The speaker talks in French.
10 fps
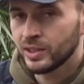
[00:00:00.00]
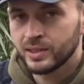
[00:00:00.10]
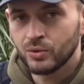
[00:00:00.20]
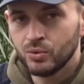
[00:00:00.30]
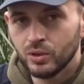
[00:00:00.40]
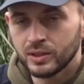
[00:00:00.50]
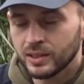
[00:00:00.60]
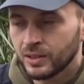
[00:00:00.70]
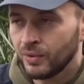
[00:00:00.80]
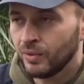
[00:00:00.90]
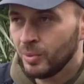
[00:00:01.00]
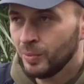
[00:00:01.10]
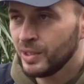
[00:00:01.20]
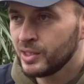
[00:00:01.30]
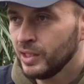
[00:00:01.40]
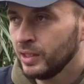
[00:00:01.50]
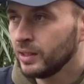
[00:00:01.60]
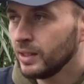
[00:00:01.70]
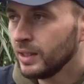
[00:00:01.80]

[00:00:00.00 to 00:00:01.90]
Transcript: Ça, c'est cool. Ça, ça fait vraiment plaisir.